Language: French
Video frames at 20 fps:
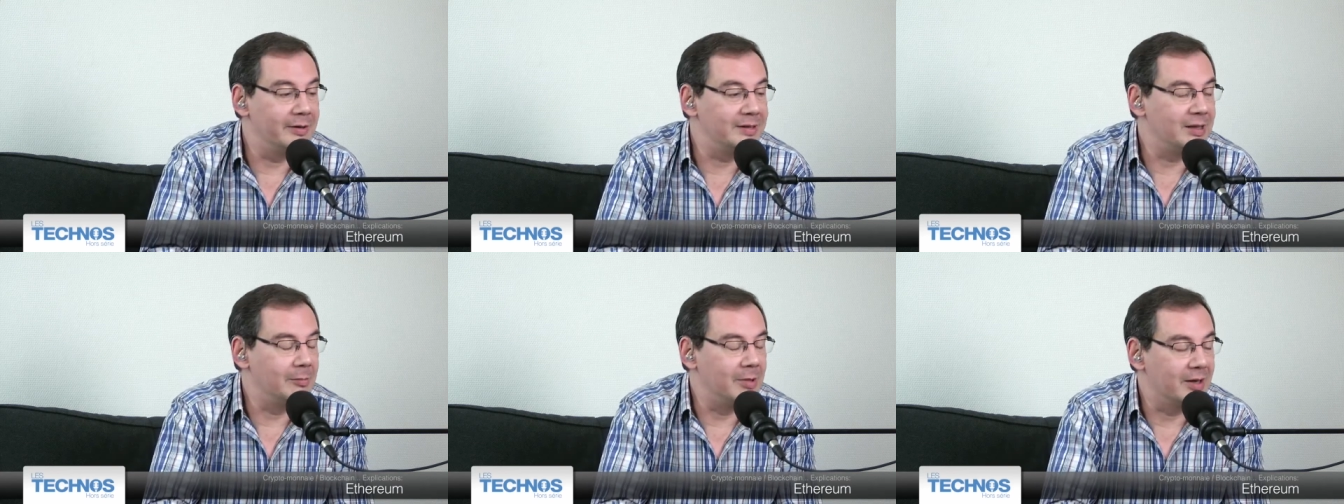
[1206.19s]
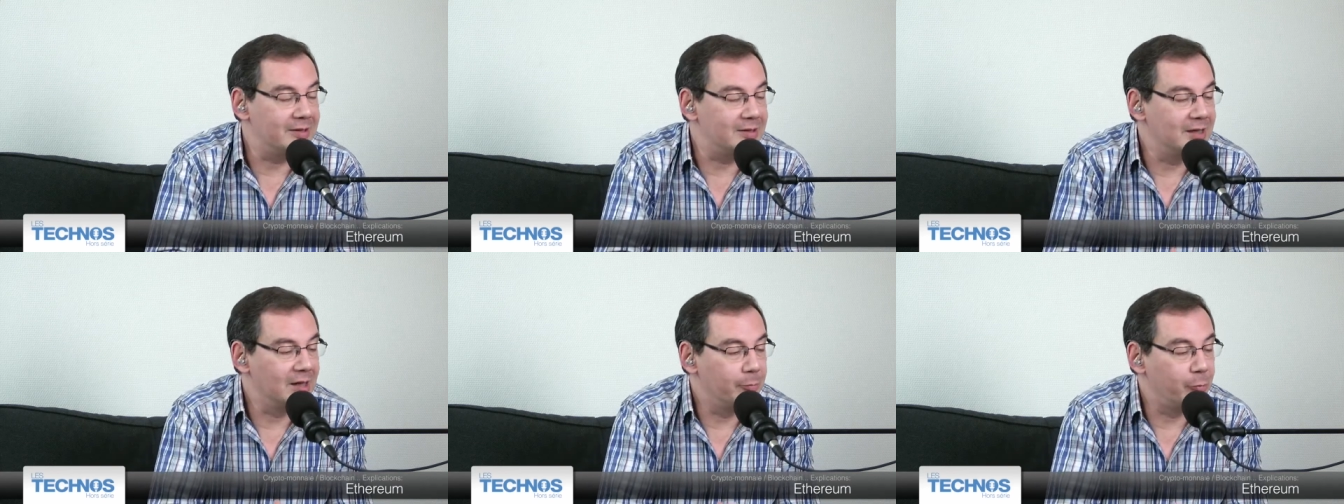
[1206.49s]

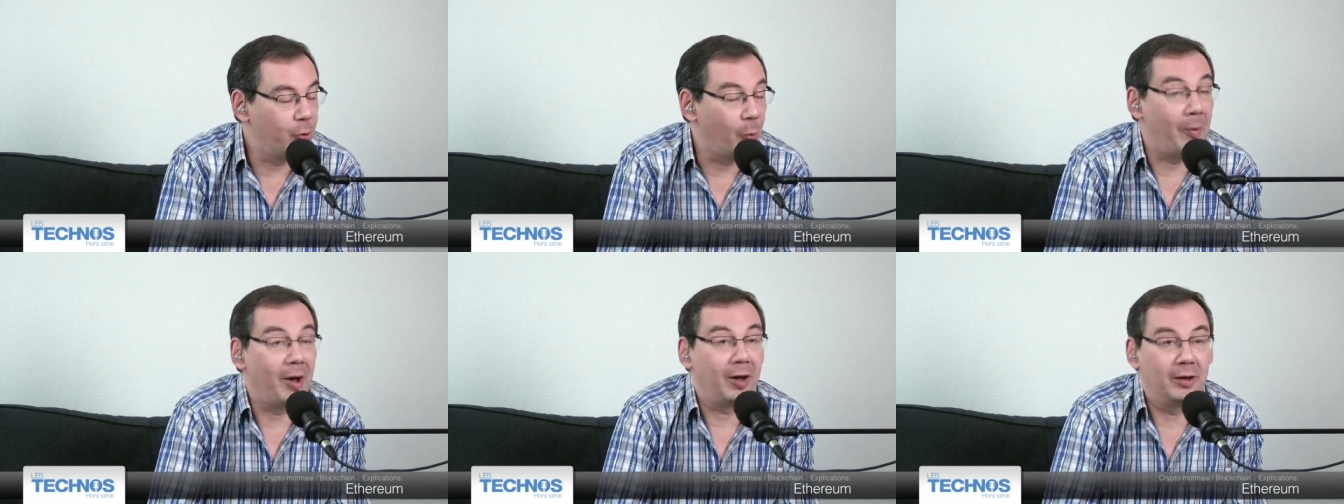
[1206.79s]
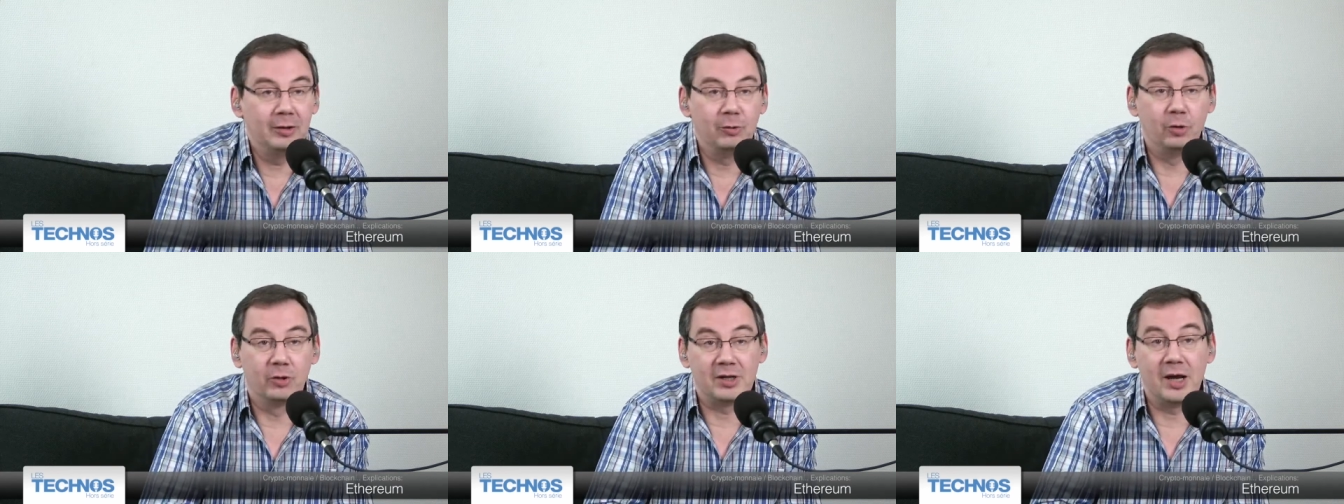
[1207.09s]
Sébastien pour
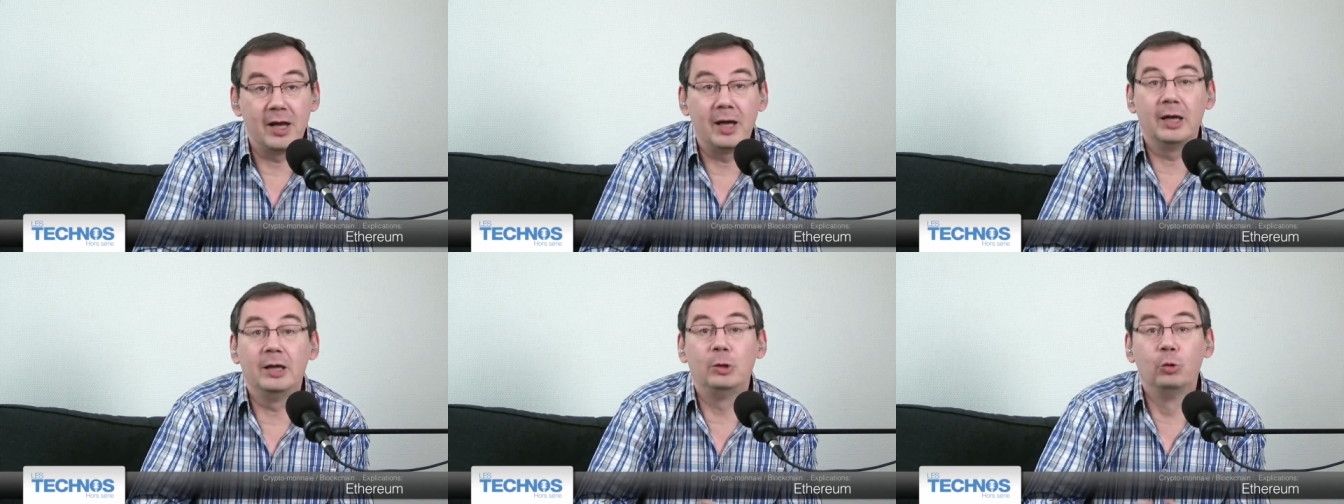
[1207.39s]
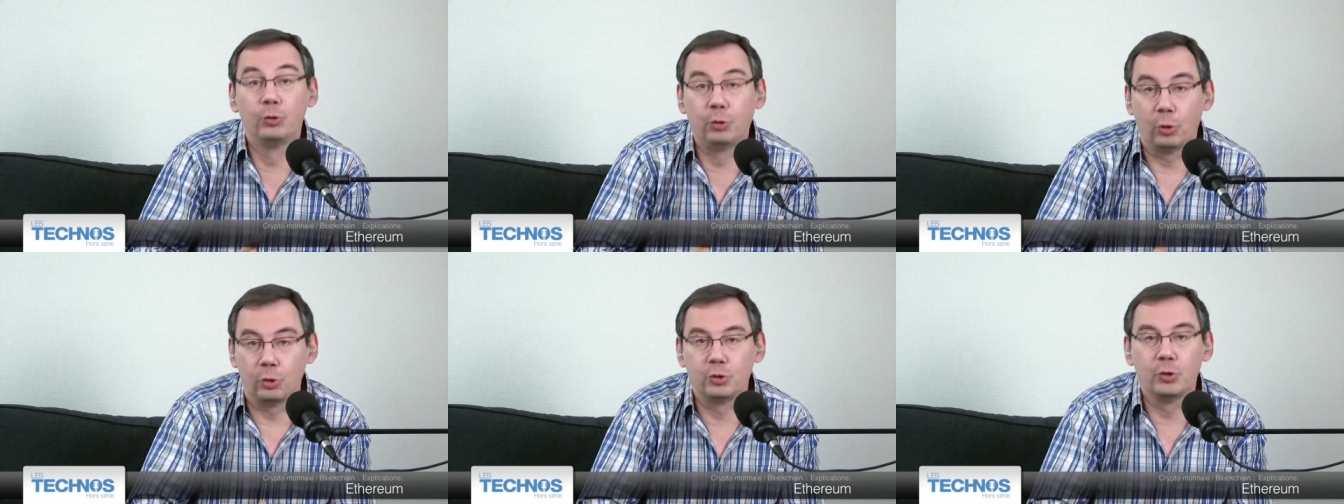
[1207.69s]
parler de cela et
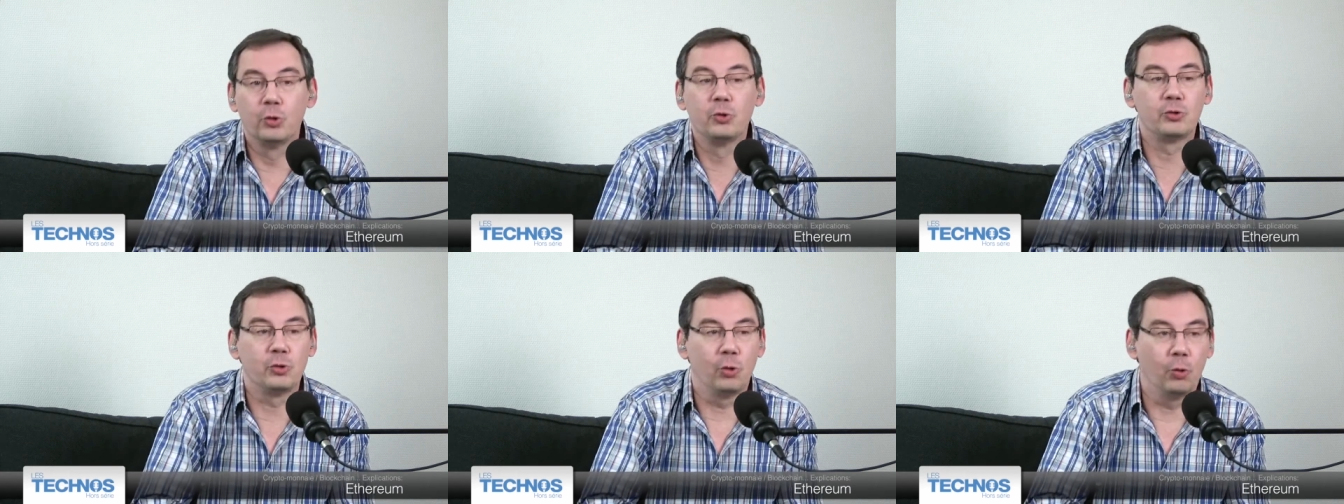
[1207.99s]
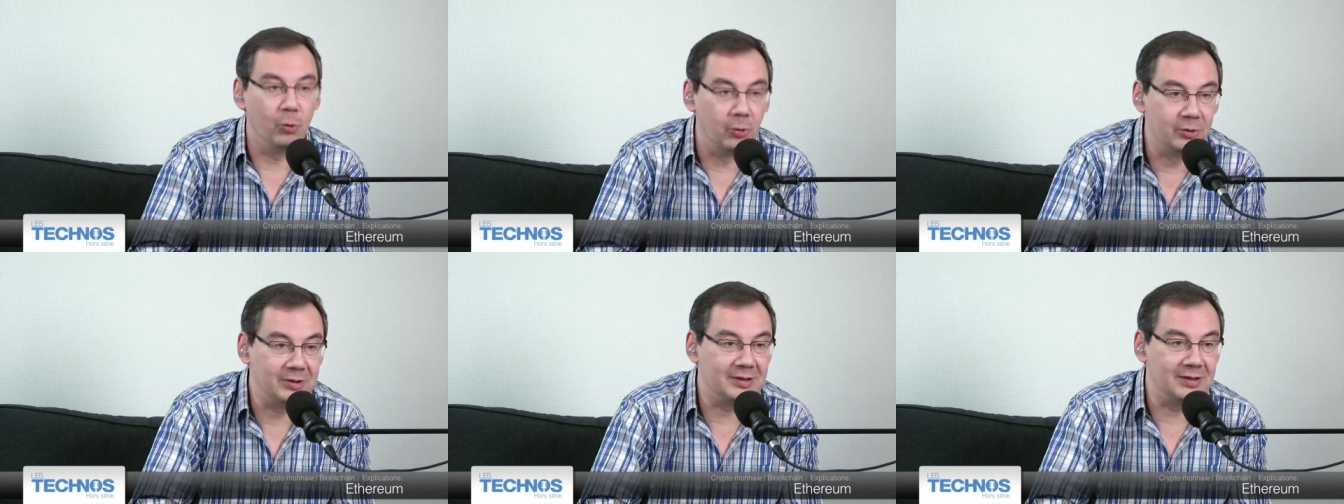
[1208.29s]
d'autres choses
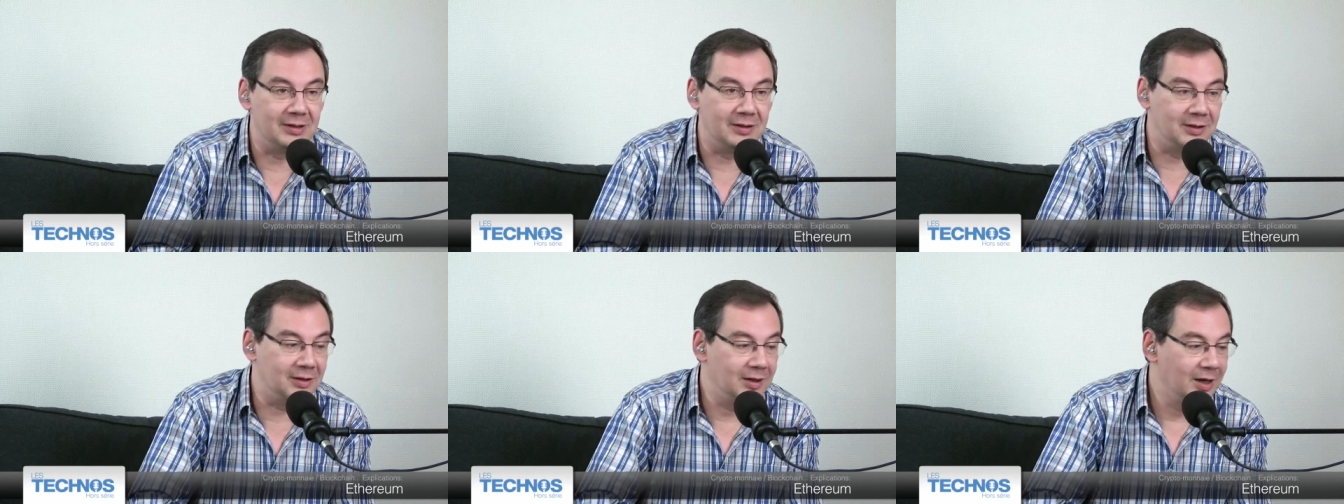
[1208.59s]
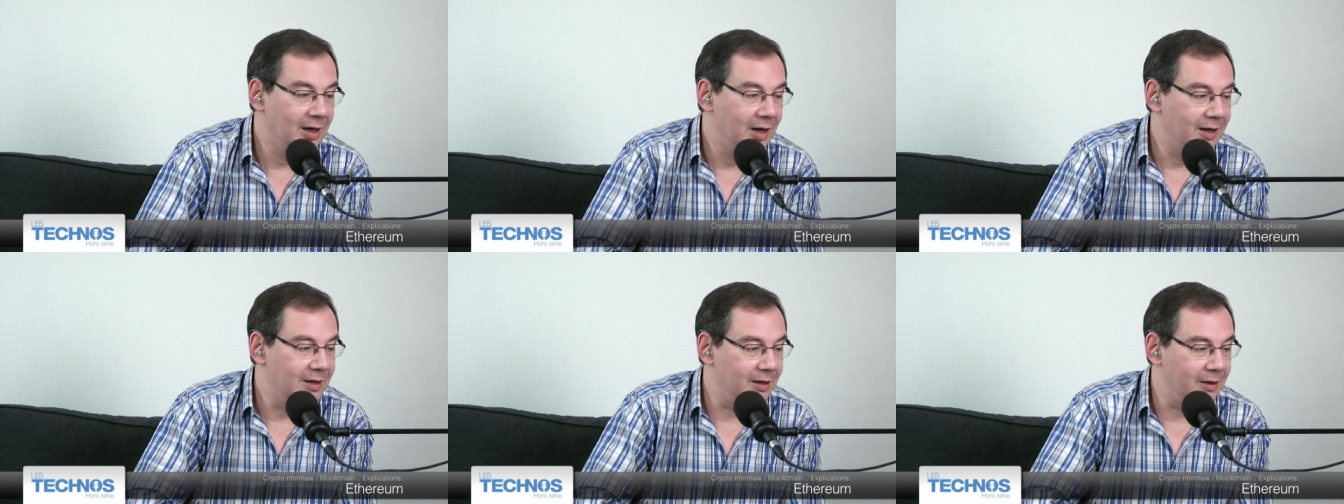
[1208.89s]
aussi.
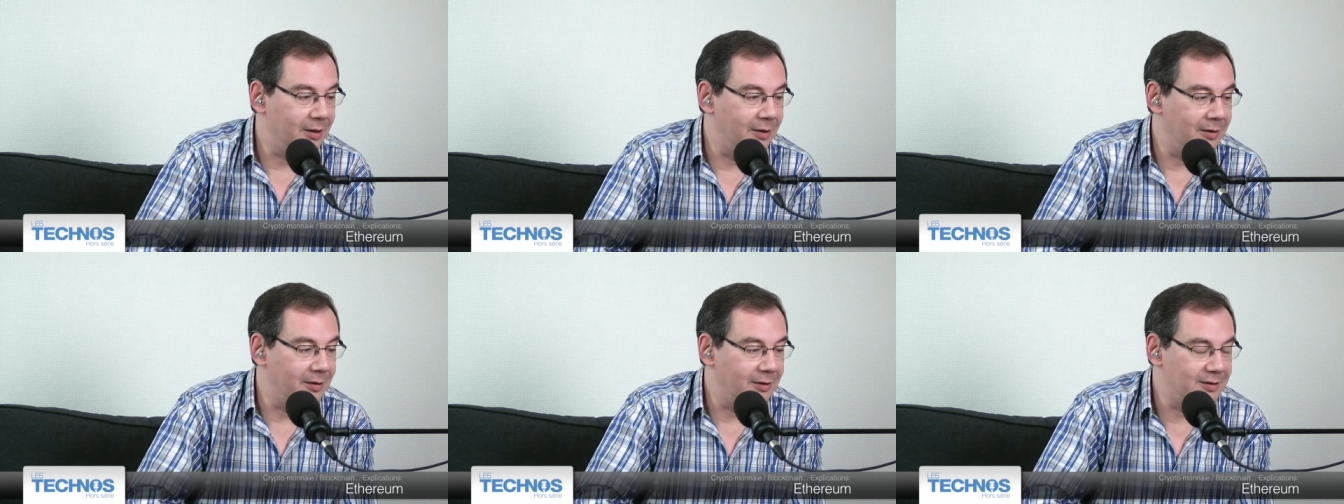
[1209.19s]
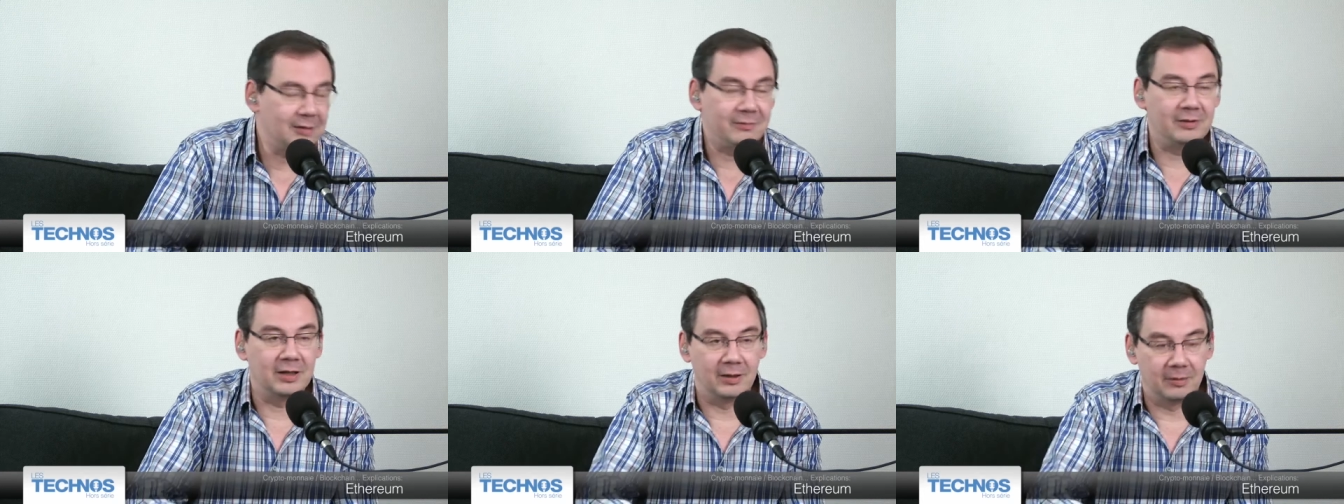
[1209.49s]

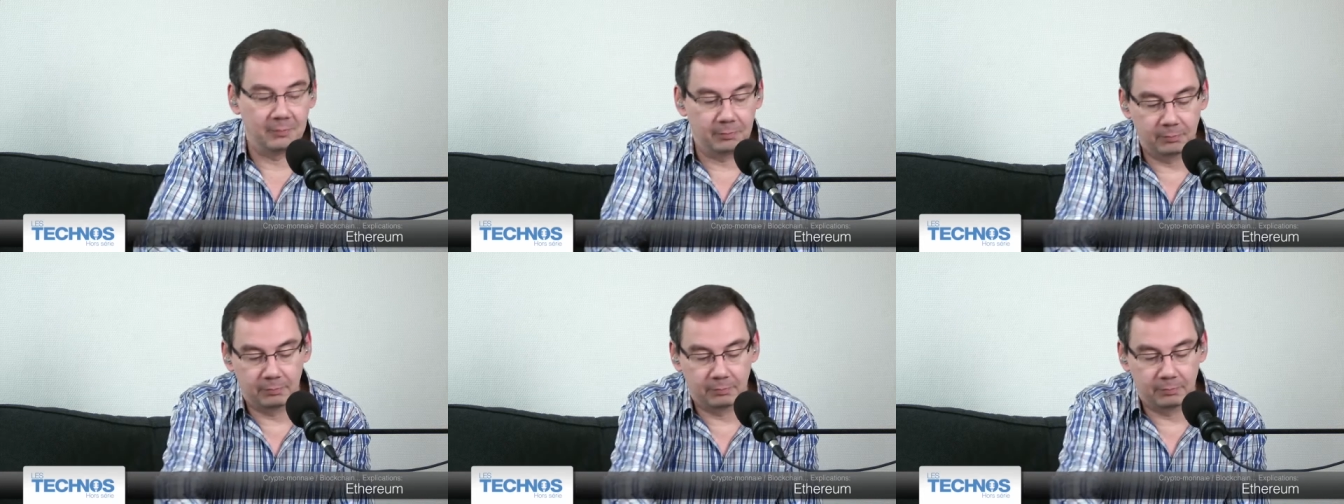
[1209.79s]
Xavier